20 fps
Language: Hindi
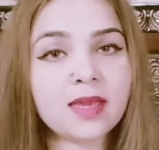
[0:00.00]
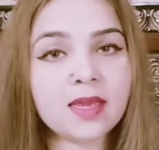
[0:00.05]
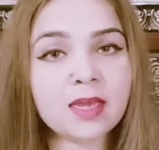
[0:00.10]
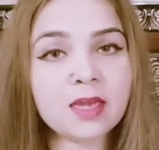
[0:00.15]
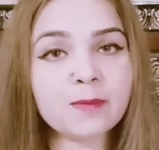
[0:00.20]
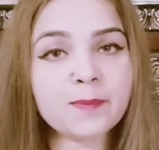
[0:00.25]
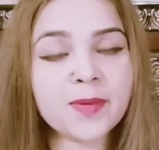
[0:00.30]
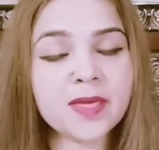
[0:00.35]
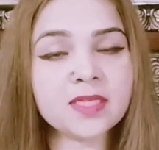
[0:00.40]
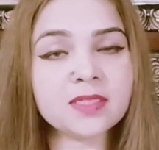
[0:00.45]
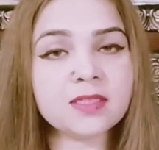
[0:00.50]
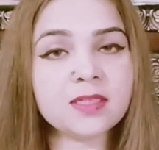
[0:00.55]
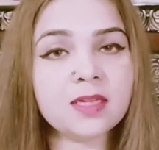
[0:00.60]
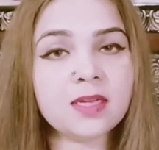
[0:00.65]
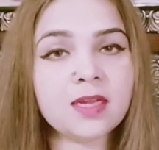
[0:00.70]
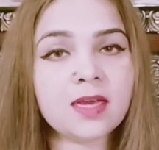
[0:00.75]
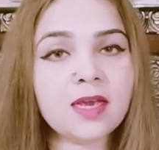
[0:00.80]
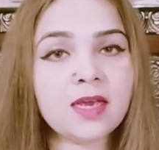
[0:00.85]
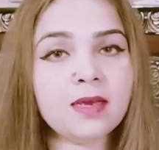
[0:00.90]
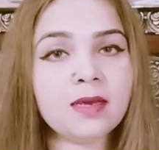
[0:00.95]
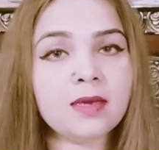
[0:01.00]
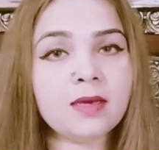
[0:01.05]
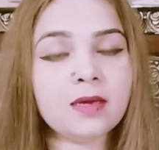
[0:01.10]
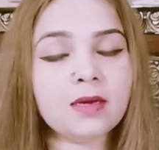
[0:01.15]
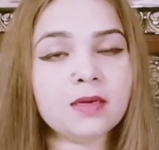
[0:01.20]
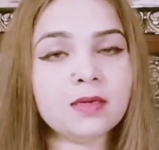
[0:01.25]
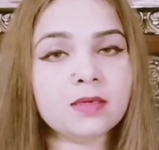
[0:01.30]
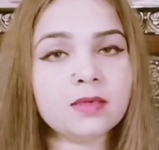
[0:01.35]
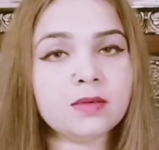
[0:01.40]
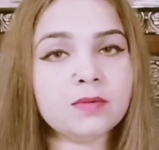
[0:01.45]
एक पेंसिल है
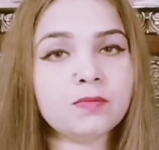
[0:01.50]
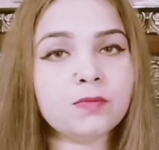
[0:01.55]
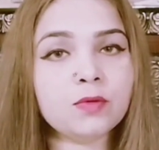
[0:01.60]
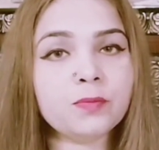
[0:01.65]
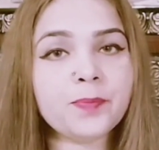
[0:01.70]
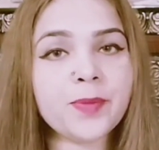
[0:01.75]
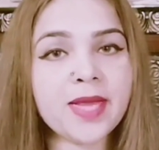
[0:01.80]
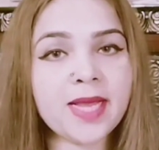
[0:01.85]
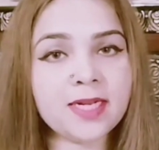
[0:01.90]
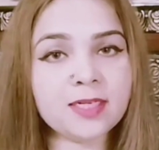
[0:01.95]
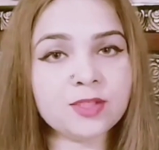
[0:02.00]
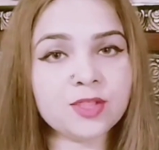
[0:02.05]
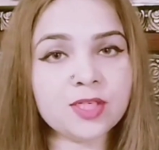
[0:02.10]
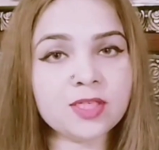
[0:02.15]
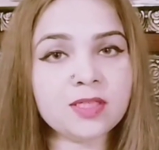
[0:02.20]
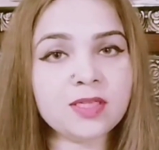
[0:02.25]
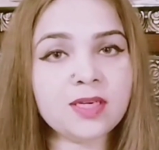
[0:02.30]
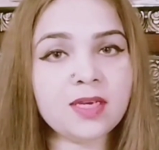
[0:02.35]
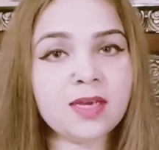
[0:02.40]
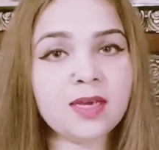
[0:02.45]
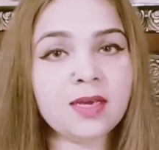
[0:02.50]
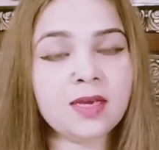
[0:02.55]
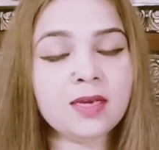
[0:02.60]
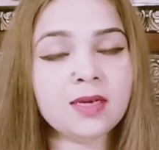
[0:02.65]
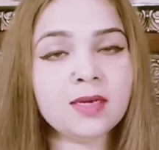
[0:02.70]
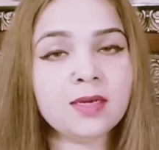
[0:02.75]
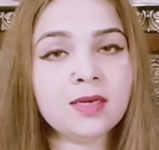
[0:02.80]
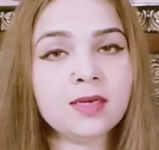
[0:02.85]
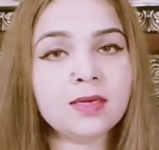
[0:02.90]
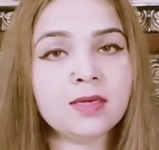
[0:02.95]
वो फैल जाती है
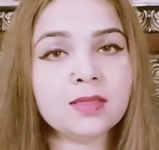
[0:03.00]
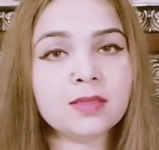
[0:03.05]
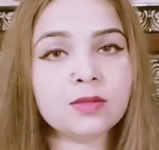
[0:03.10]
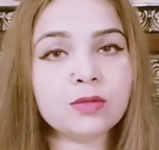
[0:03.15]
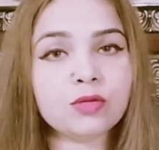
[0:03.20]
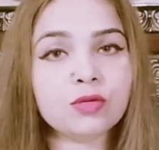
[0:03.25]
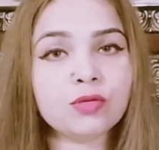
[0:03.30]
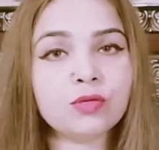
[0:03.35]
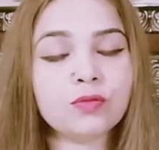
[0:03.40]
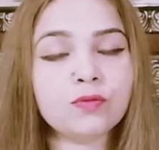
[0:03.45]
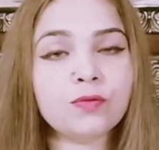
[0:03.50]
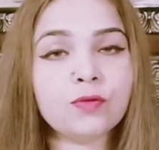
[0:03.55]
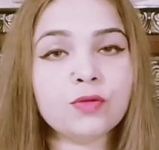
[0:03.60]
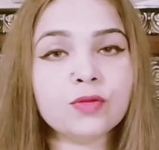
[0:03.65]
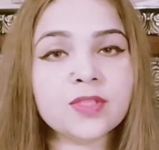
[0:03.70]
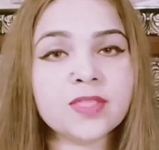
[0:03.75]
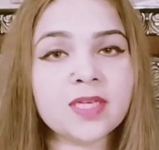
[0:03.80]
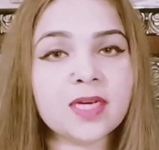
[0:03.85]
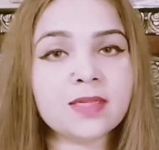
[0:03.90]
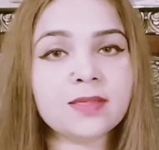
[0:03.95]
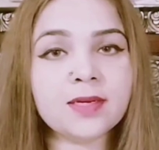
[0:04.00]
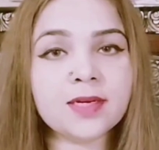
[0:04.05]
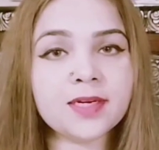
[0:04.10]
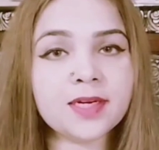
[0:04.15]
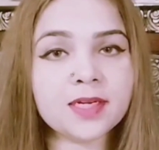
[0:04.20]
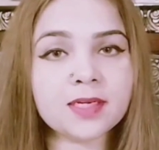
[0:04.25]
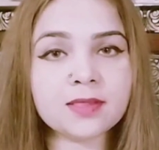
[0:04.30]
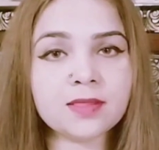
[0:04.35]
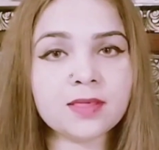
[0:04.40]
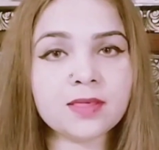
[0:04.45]
तो वो ज़्यादा
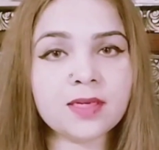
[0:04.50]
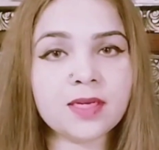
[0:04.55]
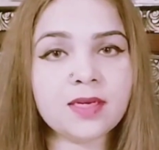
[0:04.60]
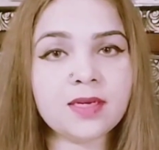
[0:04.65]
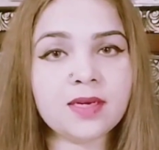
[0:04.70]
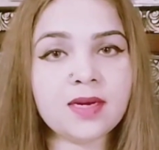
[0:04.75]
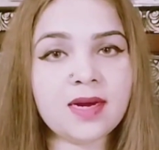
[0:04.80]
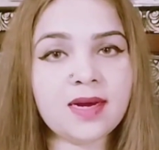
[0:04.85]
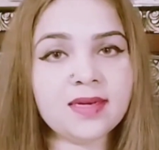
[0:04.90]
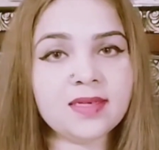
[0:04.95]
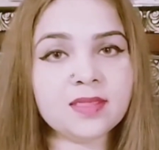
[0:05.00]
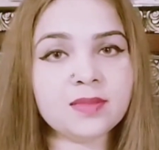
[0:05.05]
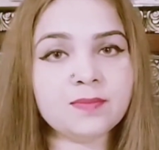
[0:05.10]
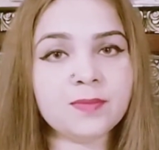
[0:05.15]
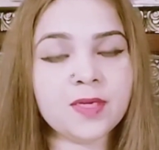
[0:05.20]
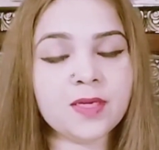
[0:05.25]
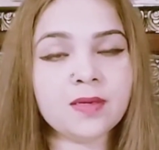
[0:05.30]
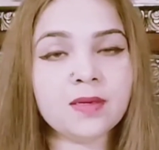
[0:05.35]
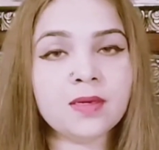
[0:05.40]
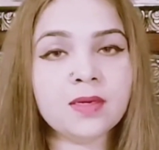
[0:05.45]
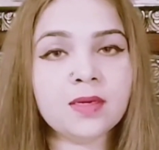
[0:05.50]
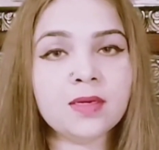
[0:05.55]
टिकती नहीं आइज़ में